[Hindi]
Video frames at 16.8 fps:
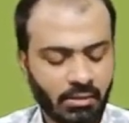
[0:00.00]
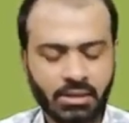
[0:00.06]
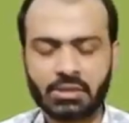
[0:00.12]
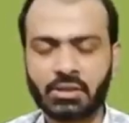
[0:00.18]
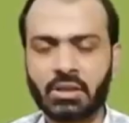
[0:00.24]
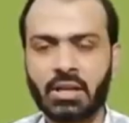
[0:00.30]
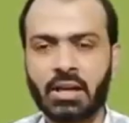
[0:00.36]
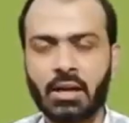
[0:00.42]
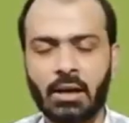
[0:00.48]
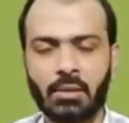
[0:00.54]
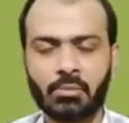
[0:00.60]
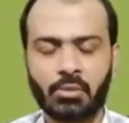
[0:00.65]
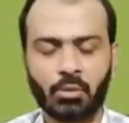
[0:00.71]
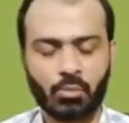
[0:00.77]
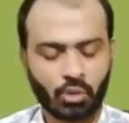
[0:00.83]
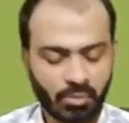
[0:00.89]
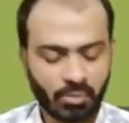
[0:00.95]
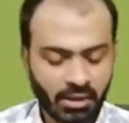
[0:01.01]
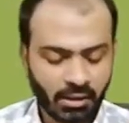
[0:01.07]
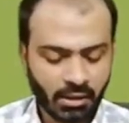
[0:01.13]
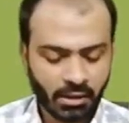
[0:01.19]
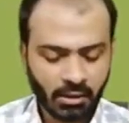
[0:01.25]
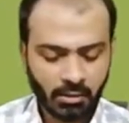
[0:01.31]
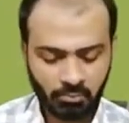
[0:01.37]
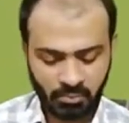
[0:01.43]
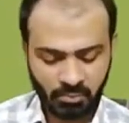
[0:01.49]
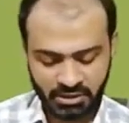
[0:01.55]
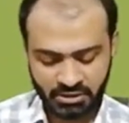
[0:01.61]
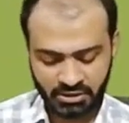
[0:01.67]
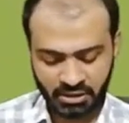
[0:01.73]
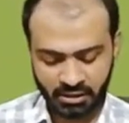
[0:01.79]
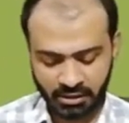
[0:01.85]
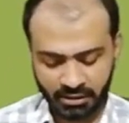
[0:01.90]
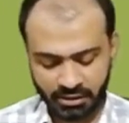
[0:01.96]
इसकी आपकी बुक में
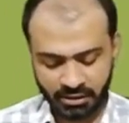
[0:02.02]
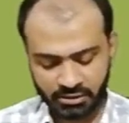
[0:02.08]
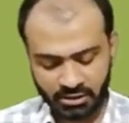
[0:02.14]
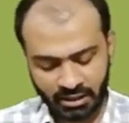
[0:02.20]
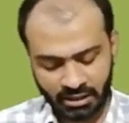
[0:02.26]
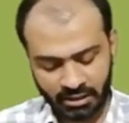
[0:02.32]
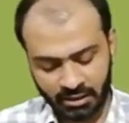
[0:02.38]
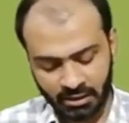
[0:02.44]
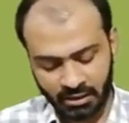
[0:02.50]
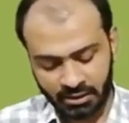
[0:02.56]
मेंशन नहीं है चले